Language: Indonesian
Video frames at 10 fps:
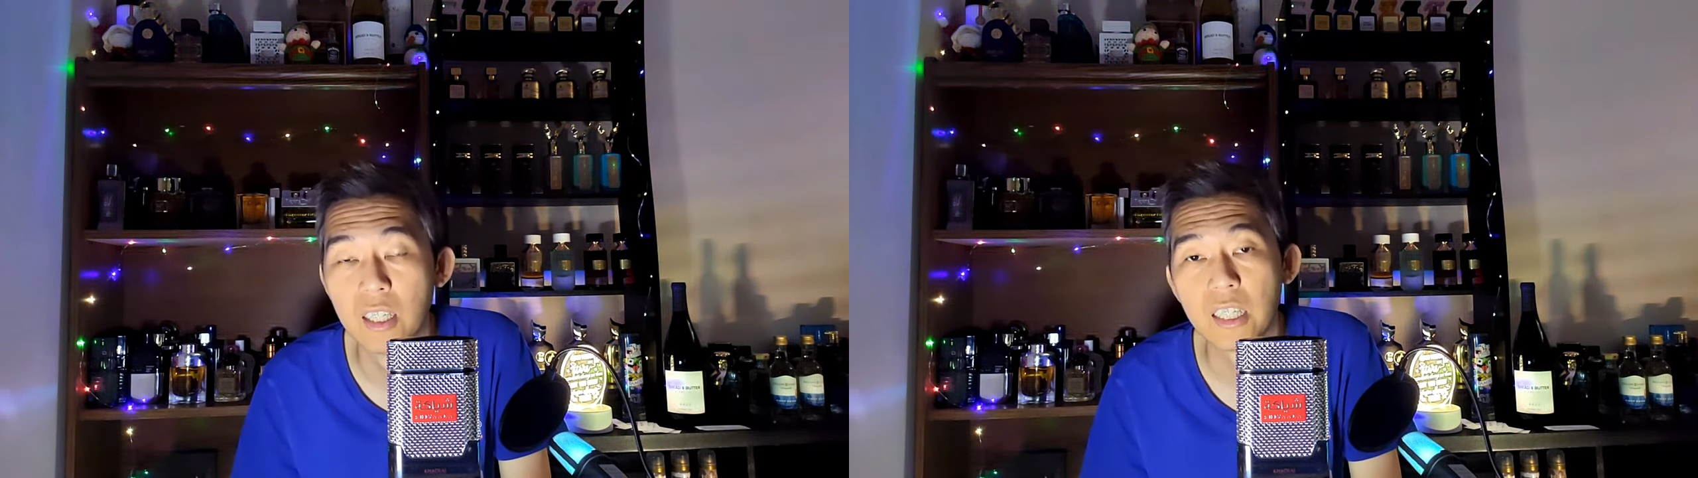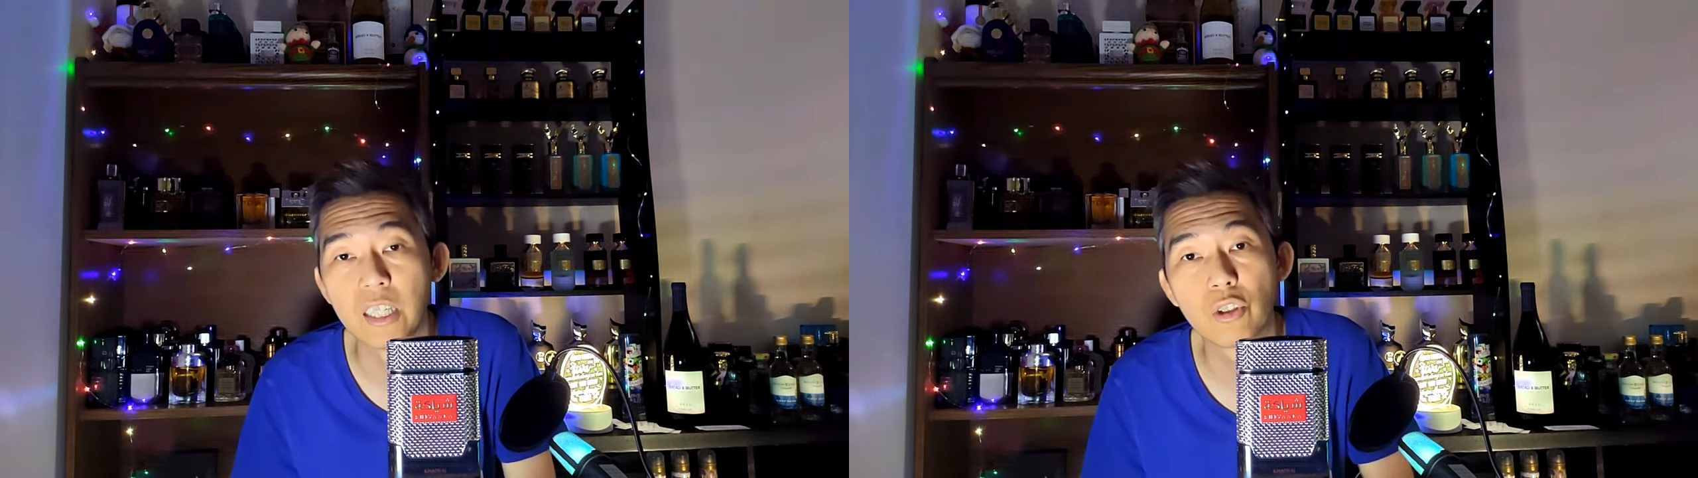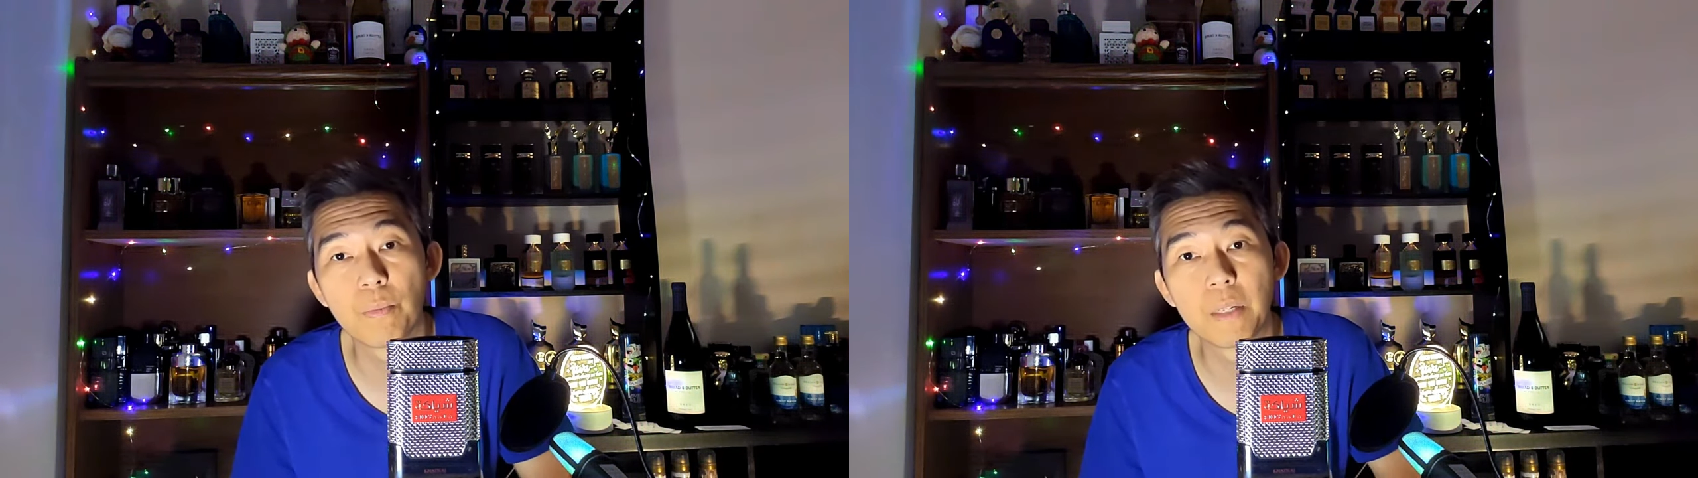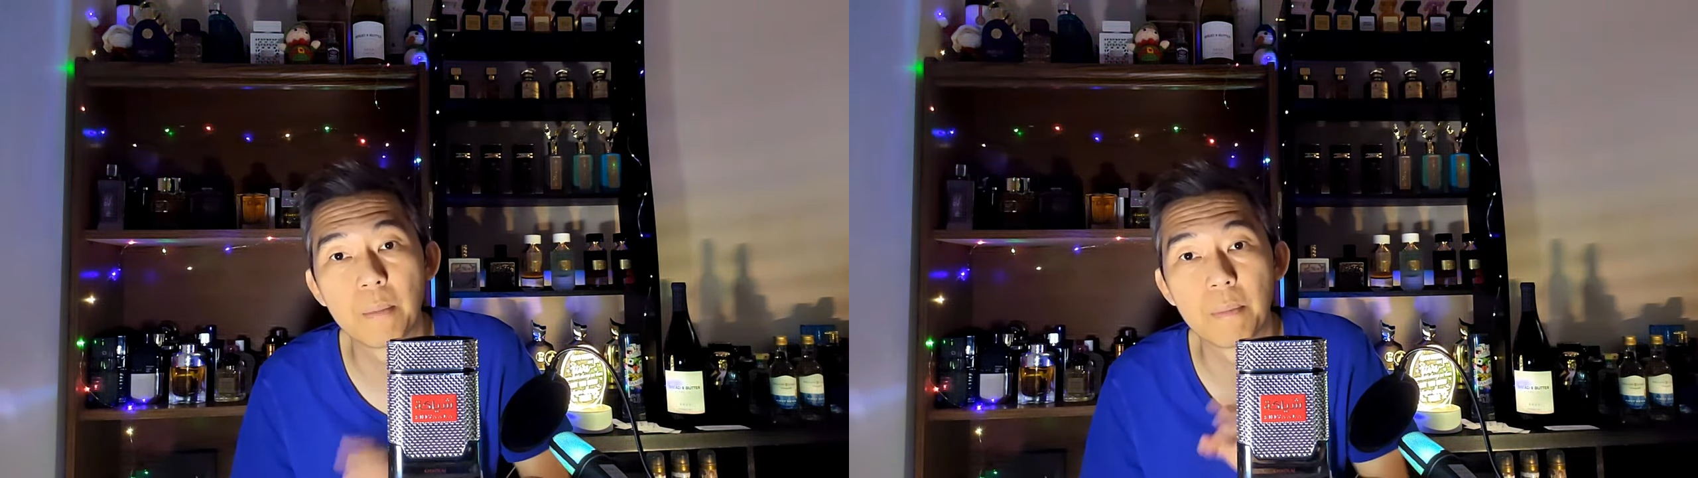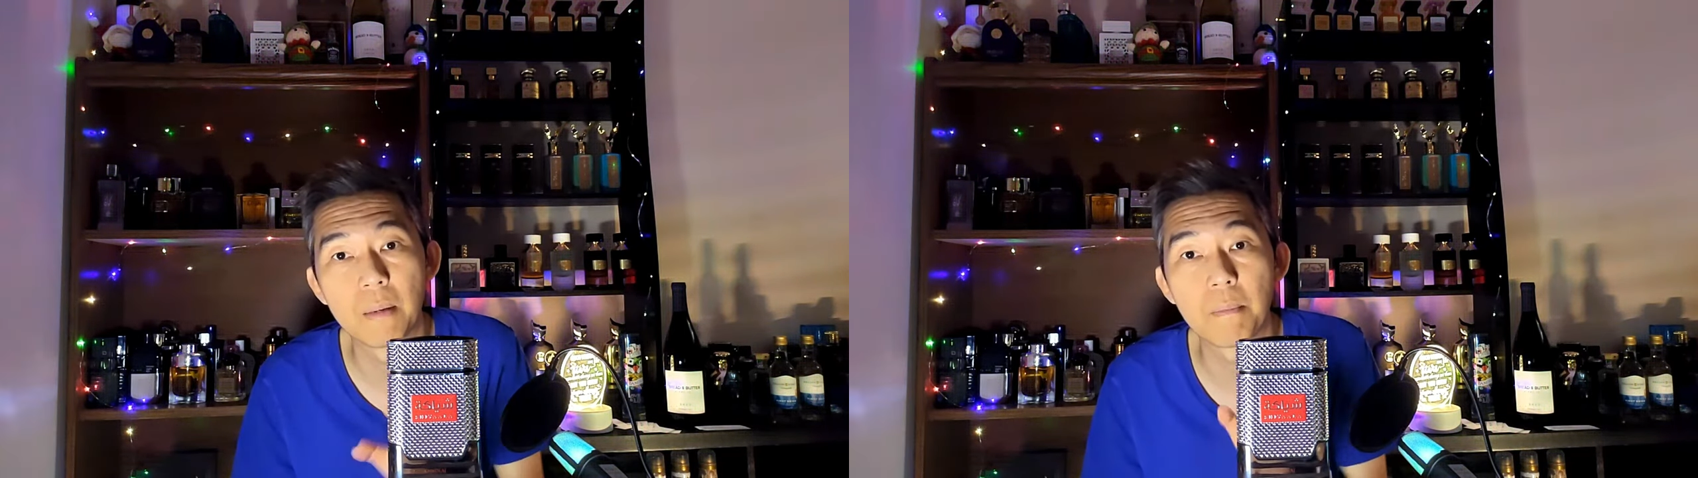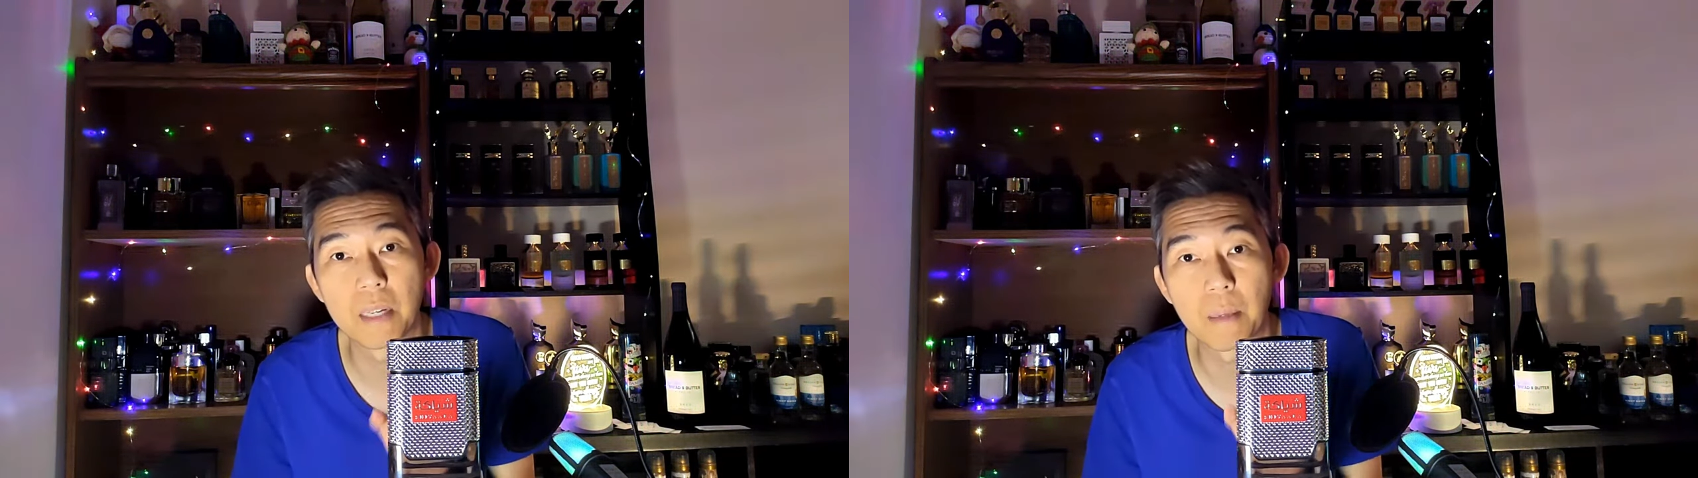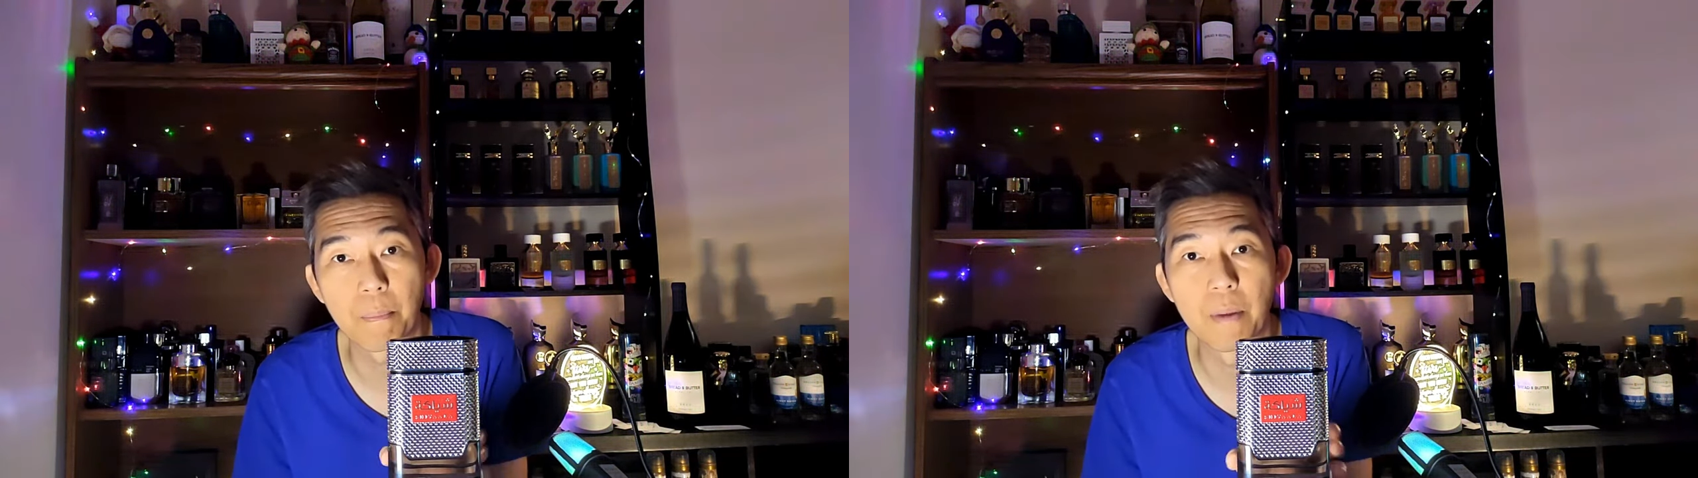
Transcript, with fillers: Itu bener-bener mirip